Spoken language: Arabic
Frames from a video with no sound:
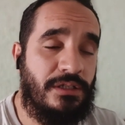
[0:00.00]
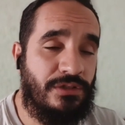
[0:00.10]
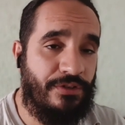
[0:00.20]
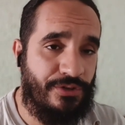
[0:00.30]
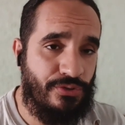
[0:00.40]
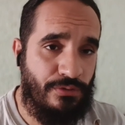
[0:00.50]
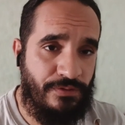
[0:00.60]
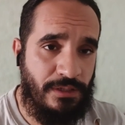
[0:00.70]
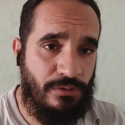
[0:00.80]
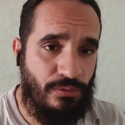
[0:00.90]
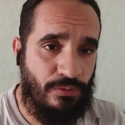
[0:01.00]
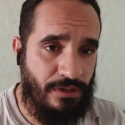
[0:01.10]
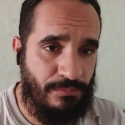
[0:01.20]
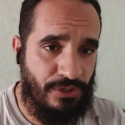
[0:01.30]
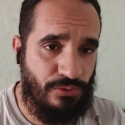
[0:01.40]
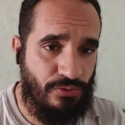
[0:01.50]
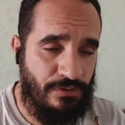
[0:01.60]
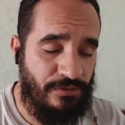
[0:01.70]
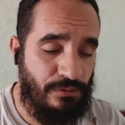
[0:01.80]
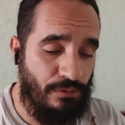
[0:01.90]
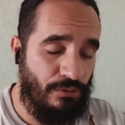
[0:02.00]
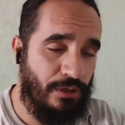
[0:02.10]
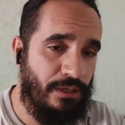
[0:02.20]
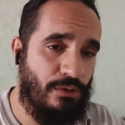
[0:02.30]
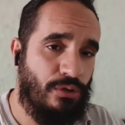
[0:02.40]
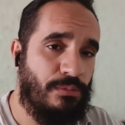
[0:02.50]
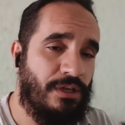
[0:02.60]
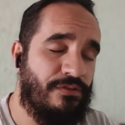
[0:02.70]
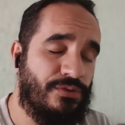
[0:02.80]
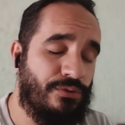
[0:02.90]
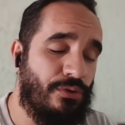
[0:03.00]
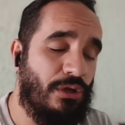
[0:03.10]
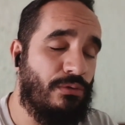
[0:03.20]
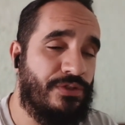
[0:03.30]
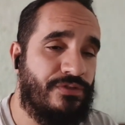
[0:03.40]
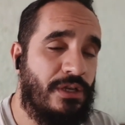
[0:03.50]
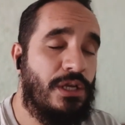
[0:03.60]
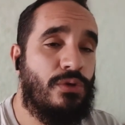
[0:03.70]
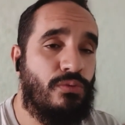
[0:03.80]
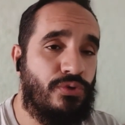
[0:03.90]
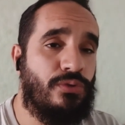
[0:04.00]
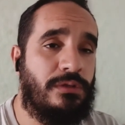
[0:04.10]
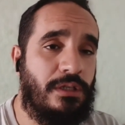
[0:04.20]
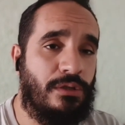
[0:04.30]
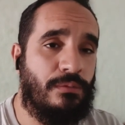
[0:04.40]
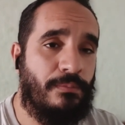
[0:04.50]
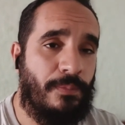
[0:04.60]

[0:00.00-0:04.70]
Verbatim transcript: تفرجوا الفيديو واذا ما شفتوش الفيديو دوك نخليه لكم هنا في صندوق الوصف واش قلت لكم